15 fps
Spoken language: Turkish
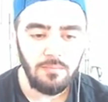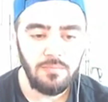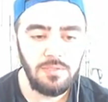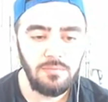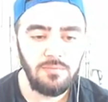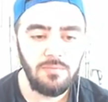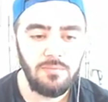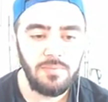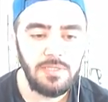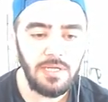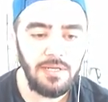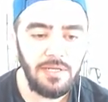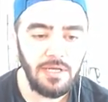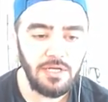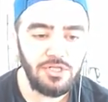Bizim
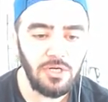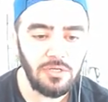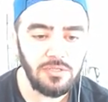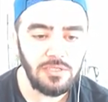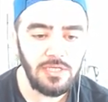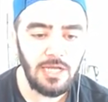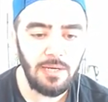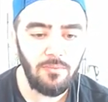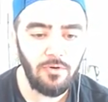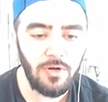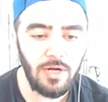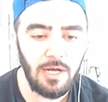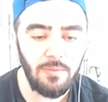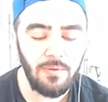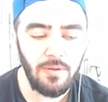bize niye şans gelmiyor
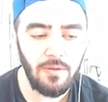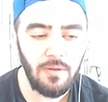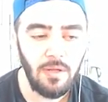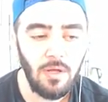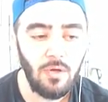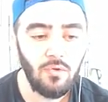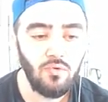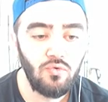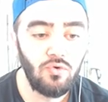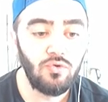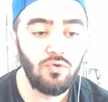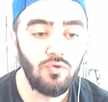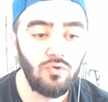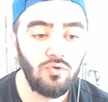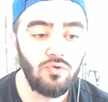abi?
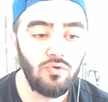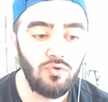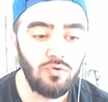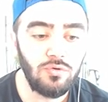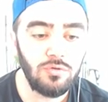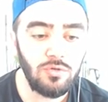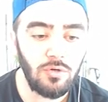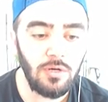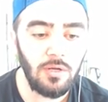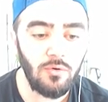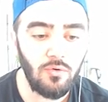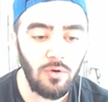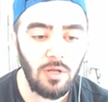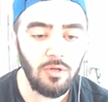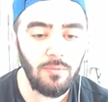Durdu durdu durdu sonra
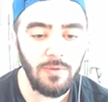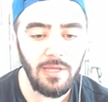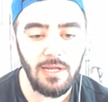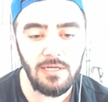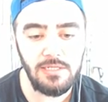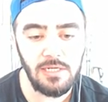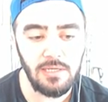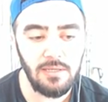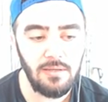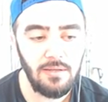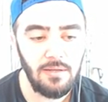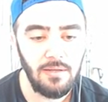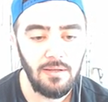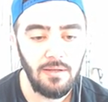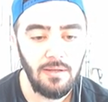Ronaldo mu gelecek?
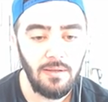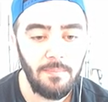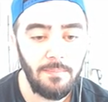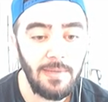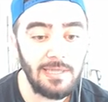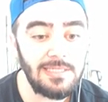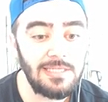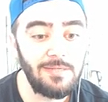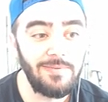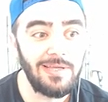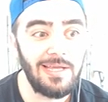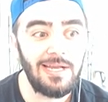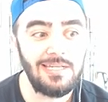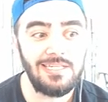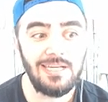Messi mi
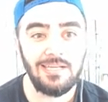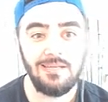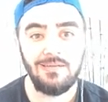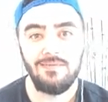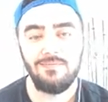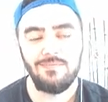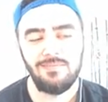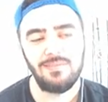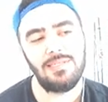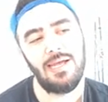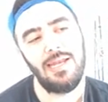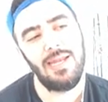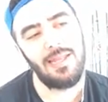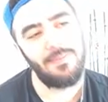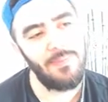gelecek?
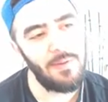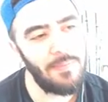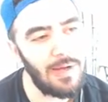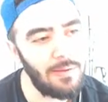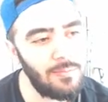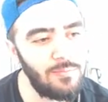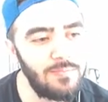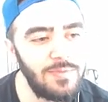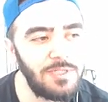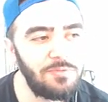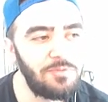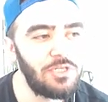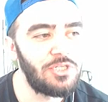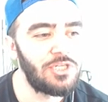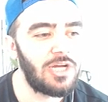Zannetmem abi.
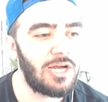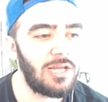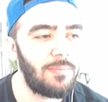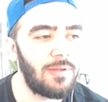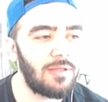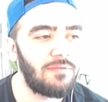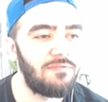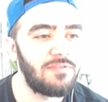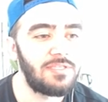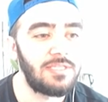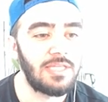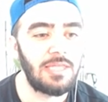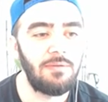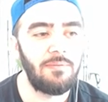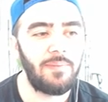Hiçbir şey çıkaramadık
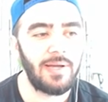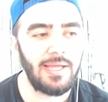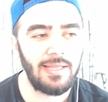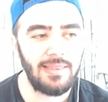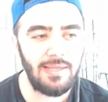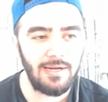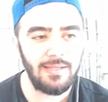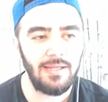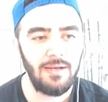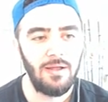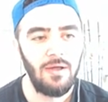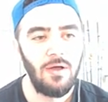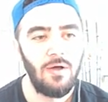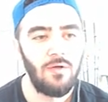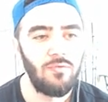fıstık gibi paketlerden.
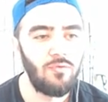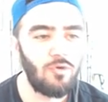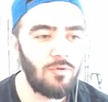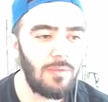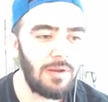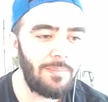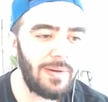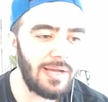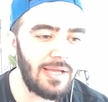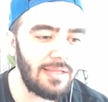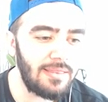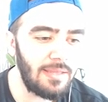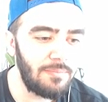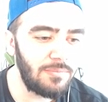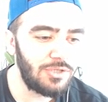Normal
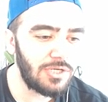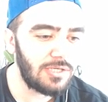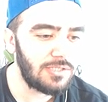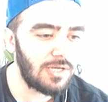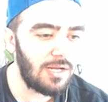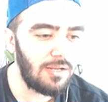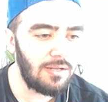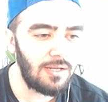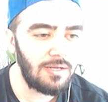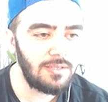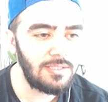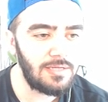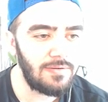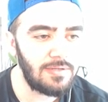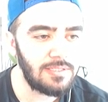paketten mi çıkacak
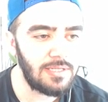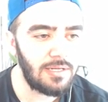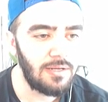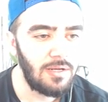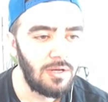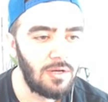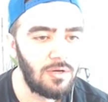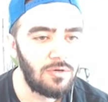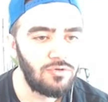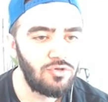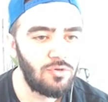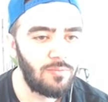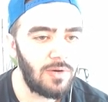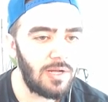Allah'ını seversen. Jumbo